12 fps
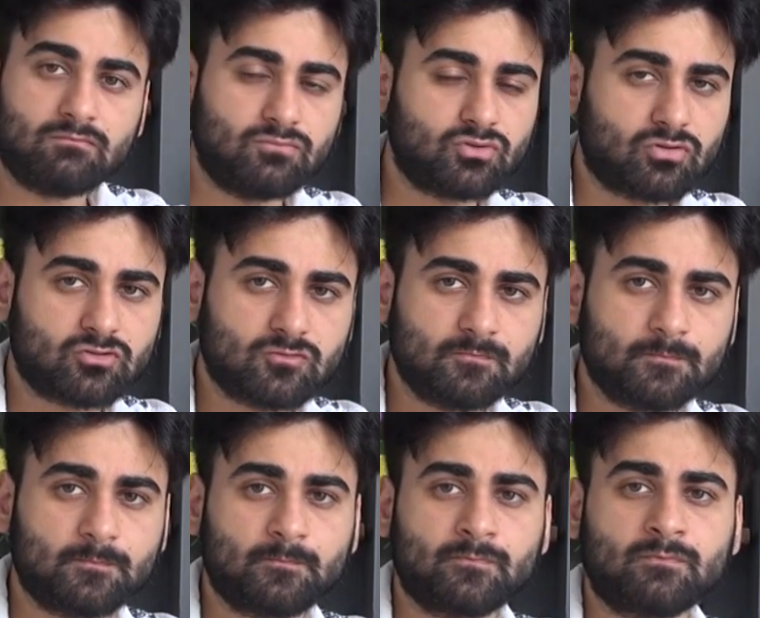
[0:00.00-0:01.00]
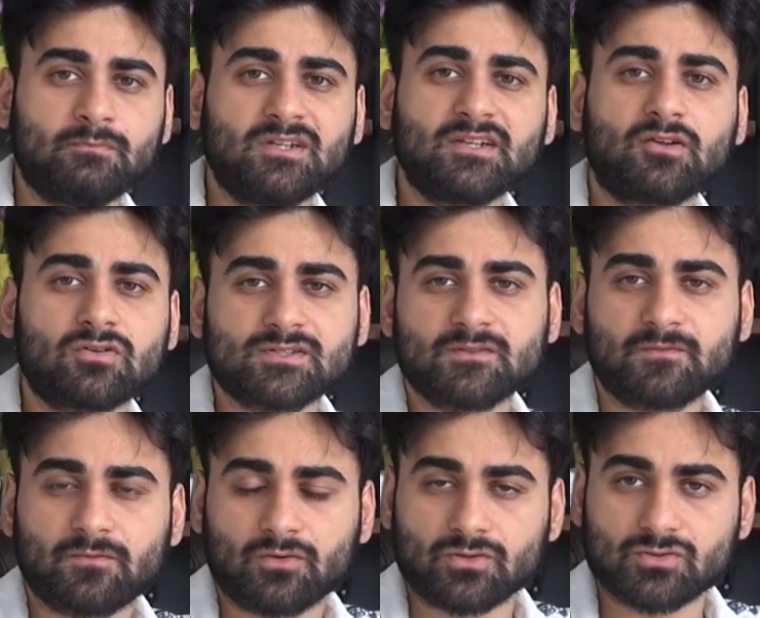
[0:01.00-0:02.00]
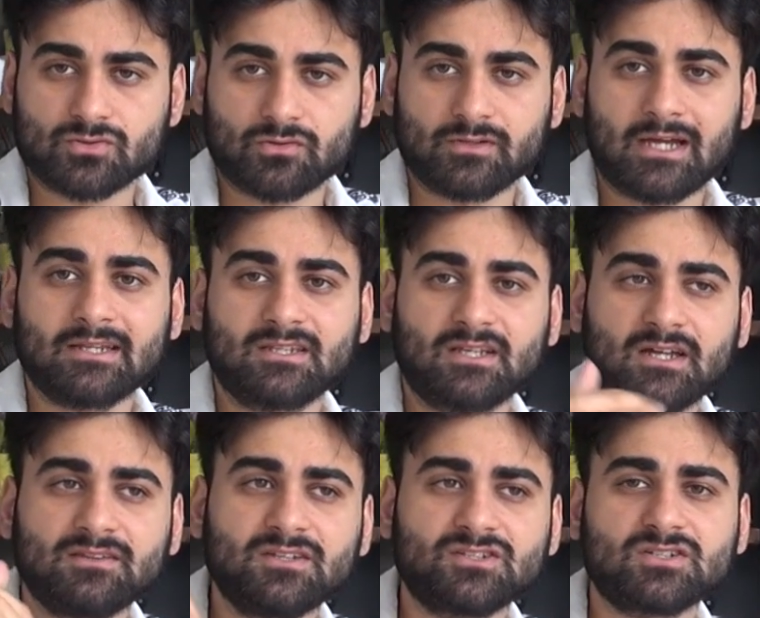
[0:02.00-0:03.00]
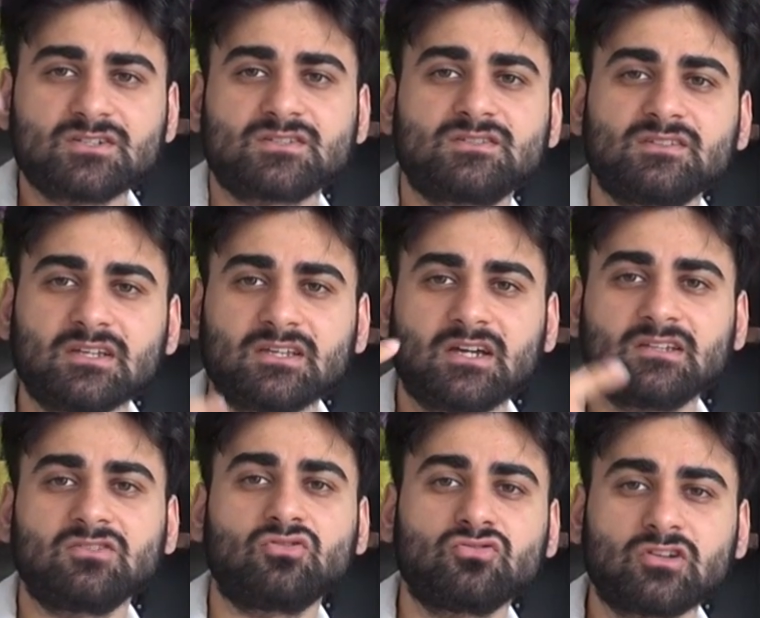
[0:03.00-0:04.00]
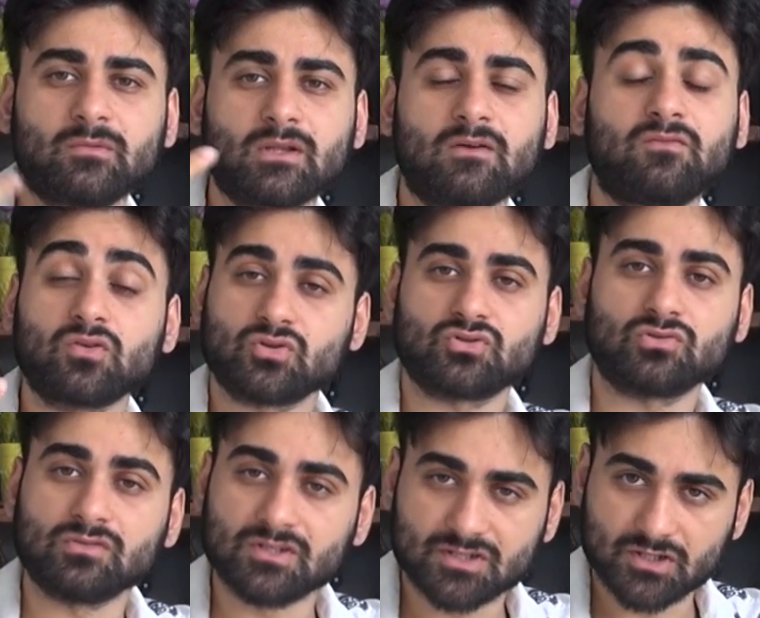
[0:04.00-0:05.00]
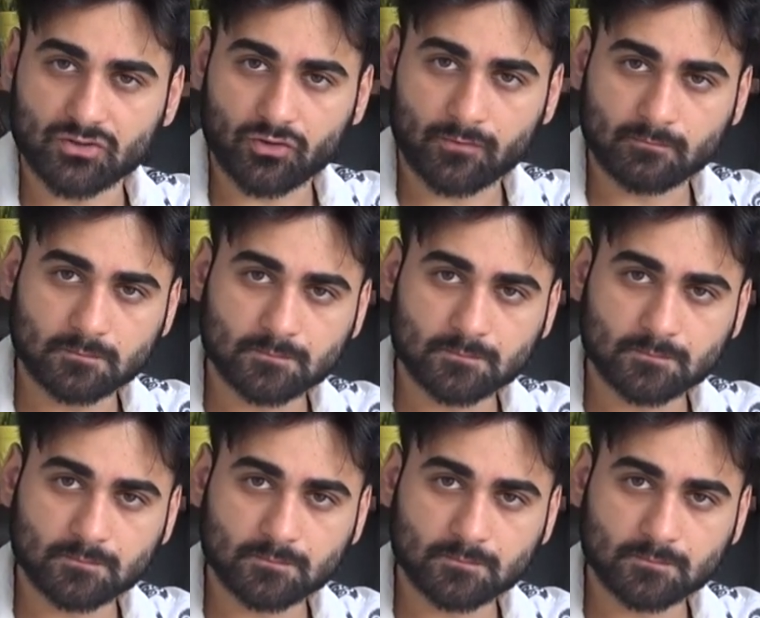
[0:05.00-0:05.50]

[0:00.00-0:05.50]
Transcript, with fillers: Bu kod bir recursive fonksiyon. Yani kendi içerisinde kendini döndürebilen fonksiyon içeriyor.